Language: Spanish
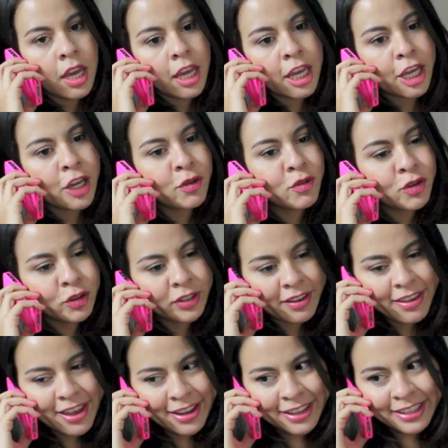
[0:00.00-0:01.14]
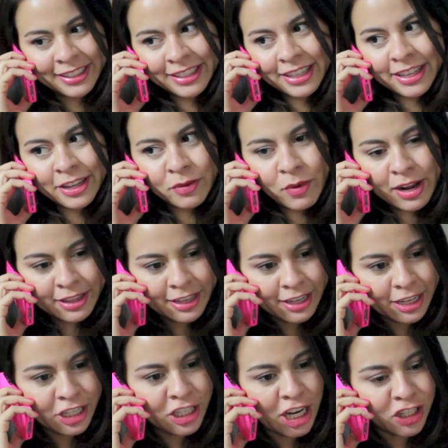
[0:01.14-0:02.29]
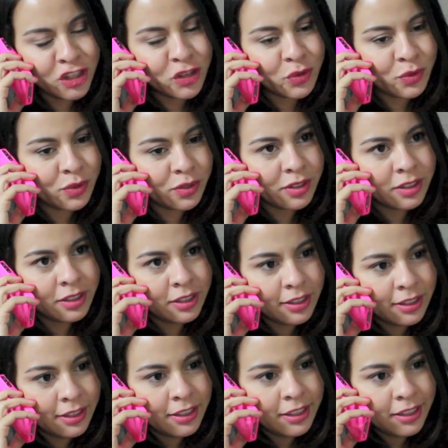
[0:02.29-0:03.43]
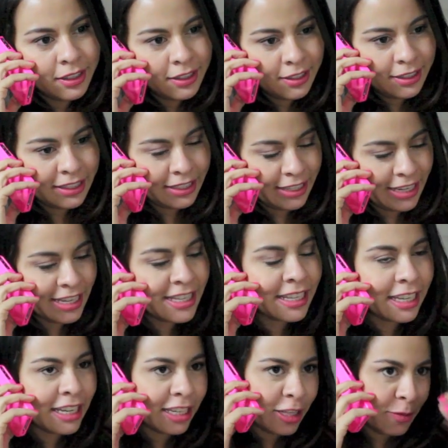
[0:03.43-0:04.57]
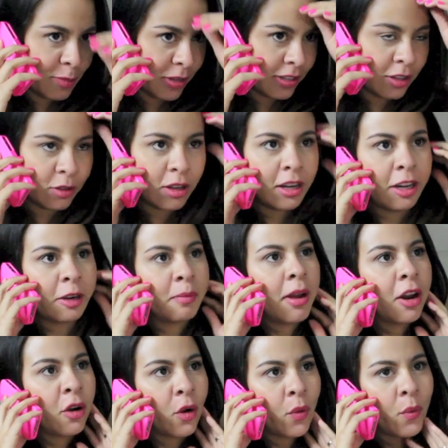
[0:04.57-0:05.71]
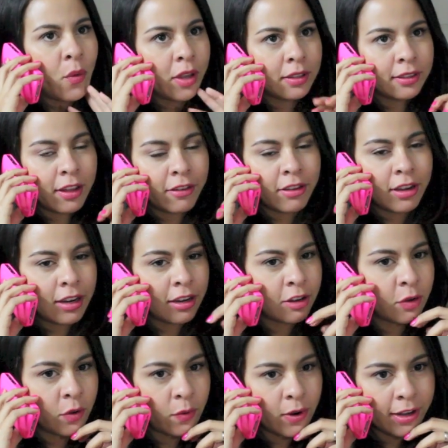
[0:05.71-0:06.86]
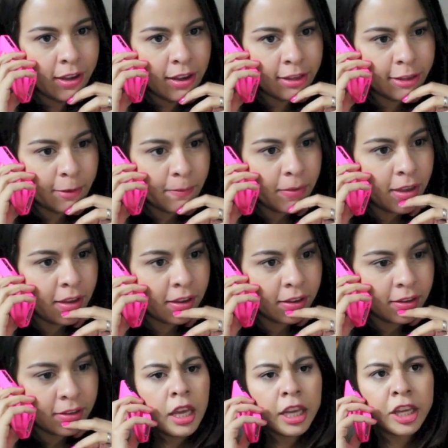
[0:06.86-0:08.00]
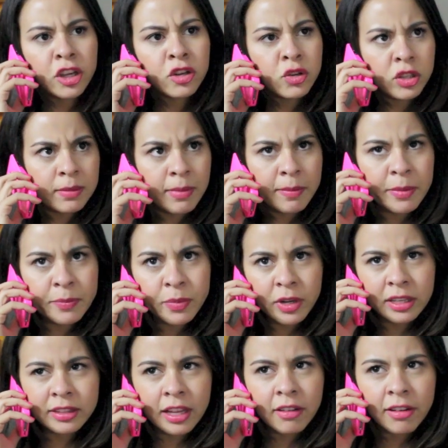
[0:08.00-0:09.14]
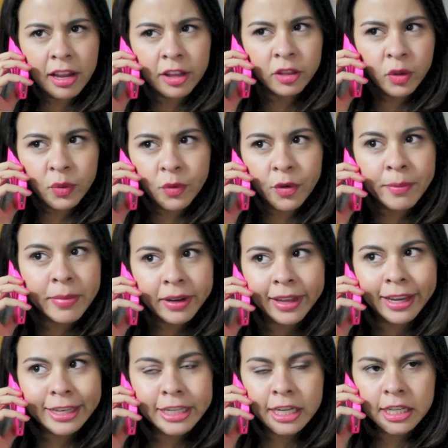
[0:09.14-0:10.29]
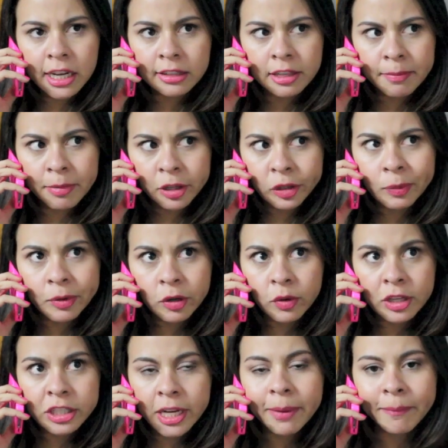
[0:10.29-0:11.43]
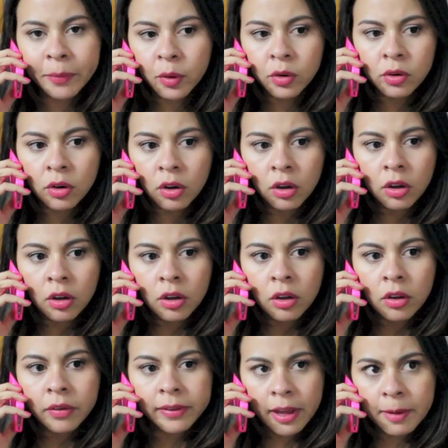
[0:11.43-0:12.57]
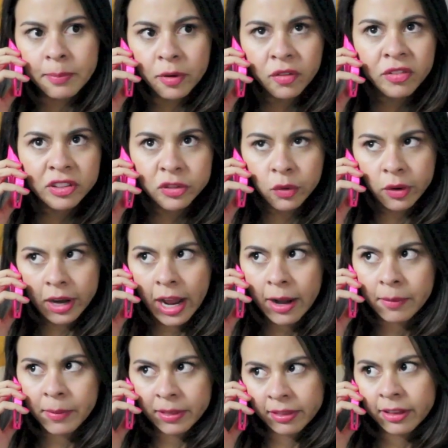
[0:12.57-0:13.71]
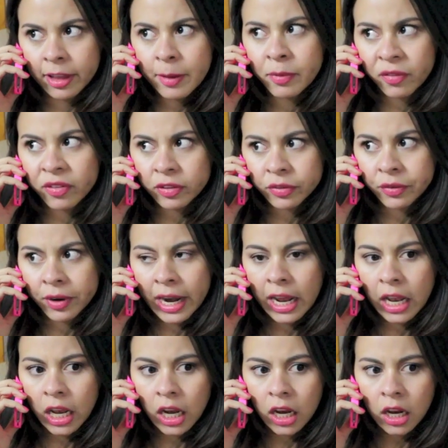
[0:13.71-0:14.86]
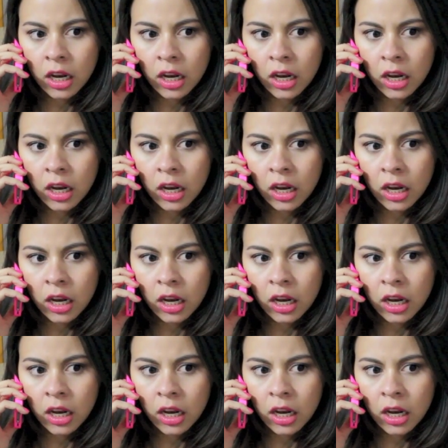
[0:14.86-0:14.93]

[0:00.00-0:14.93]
Y qué uno sabías que este Walter es chacho. Sí, si quieres te presento al hermano, vos, está bien rico, igual que él también es que yo no sé mami por qué está hablando, es verdad que chainea zapatos pero no es chambón, o sea, es profesional, ¿me entendés? Profesional.